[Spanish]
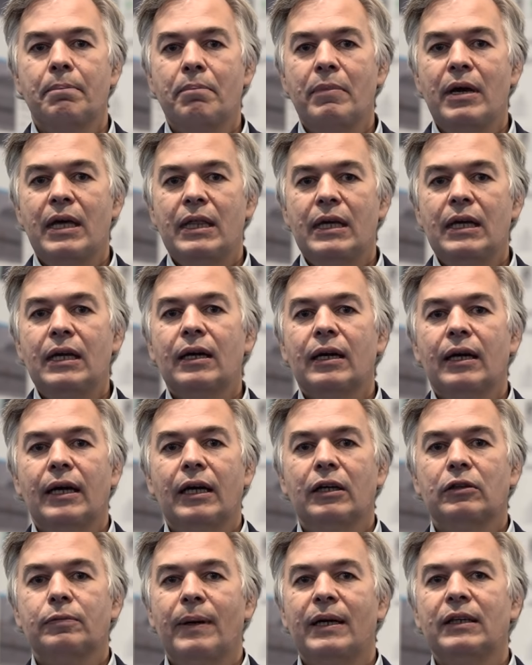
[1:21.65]
Medir
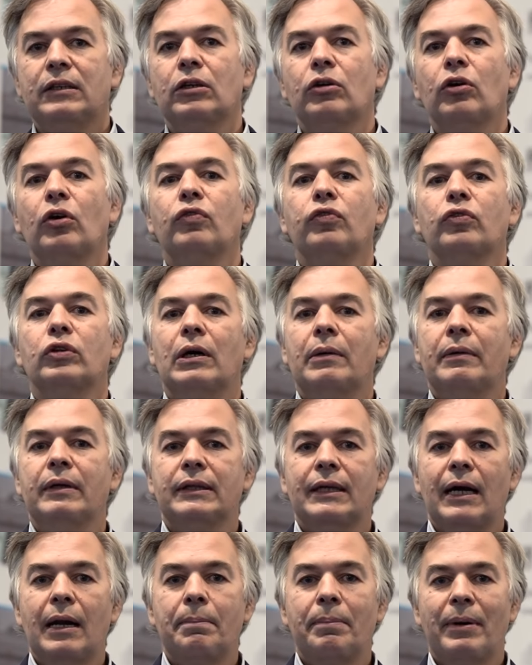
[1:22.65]
es básico y
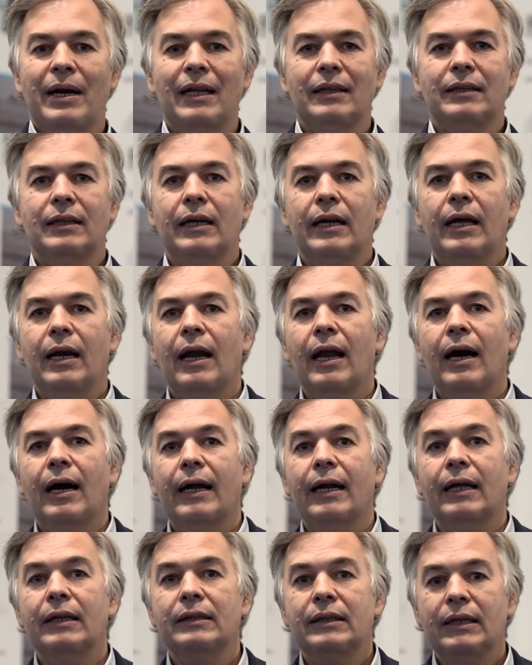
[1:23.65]
fundamental para tener la
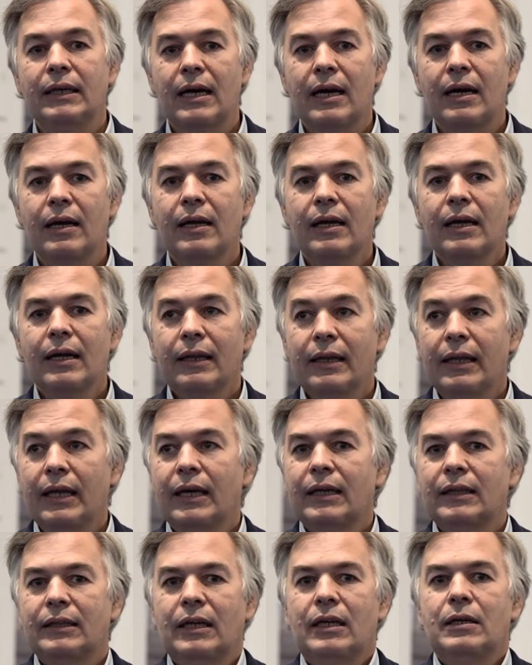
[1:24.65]
garantía
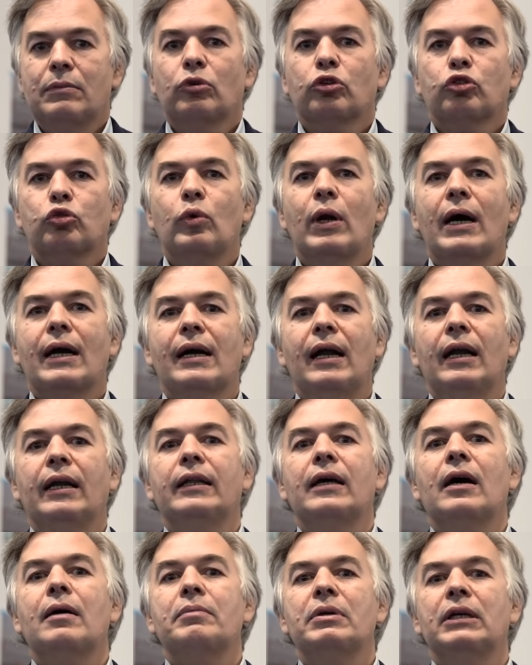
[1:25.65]
de que tenemos una
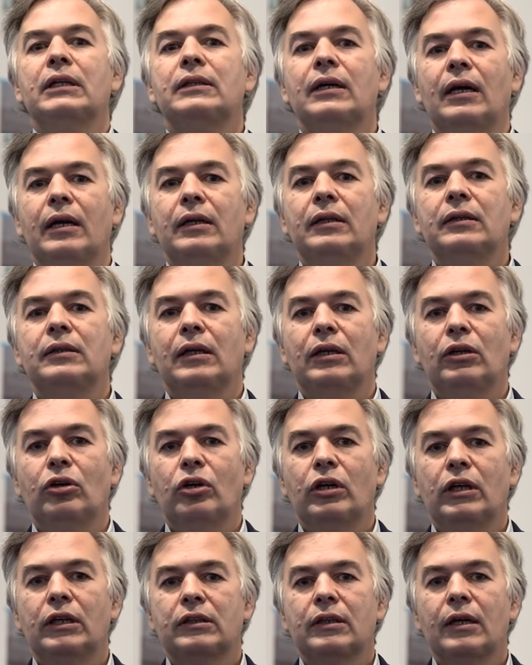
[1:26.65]
calidad ambiental en
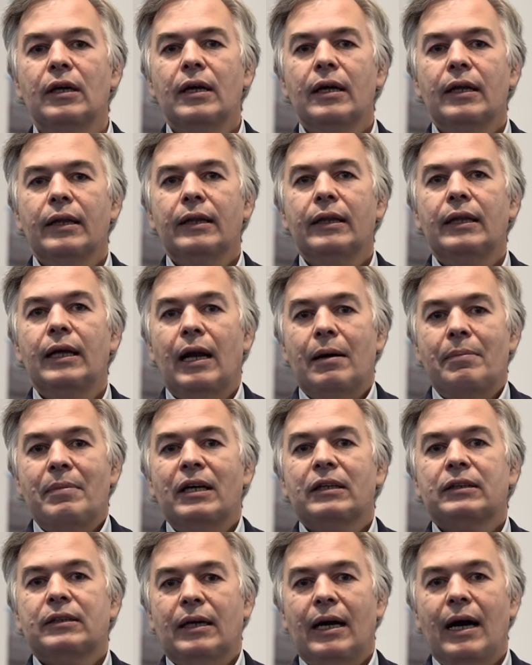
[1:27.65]
interiores de la
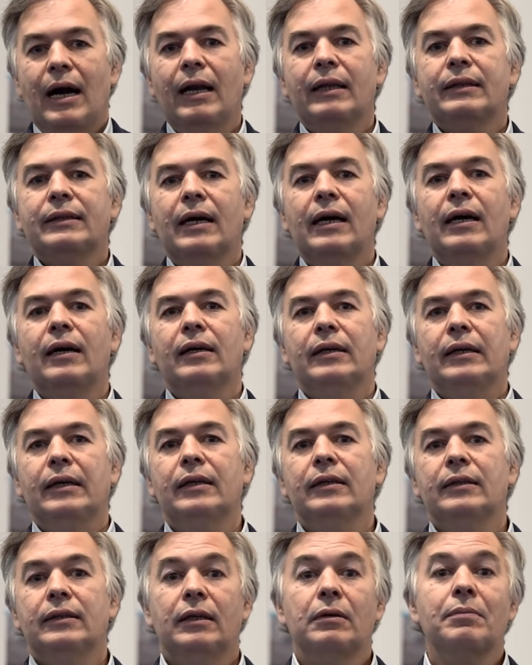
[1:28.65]
más alta,
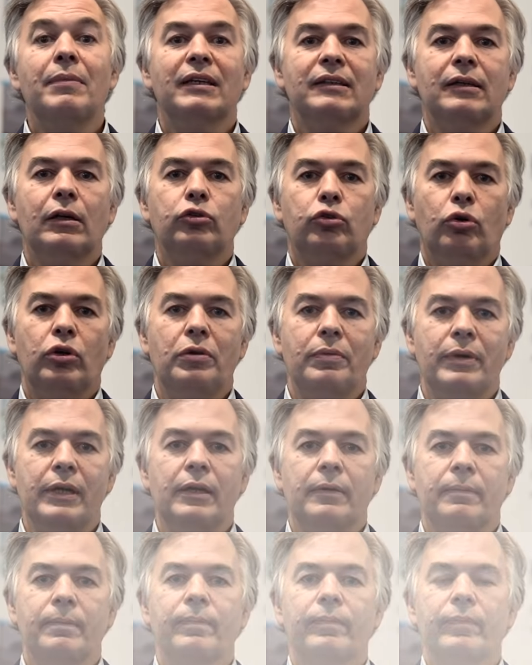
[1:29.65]
eh, del más alto
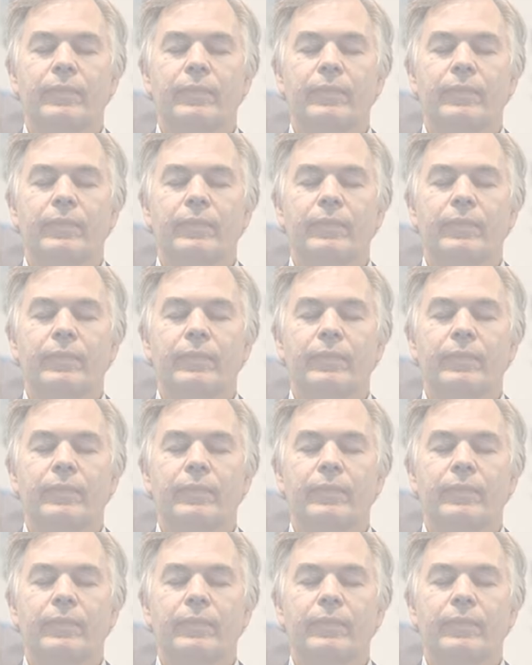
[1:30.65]
nivel.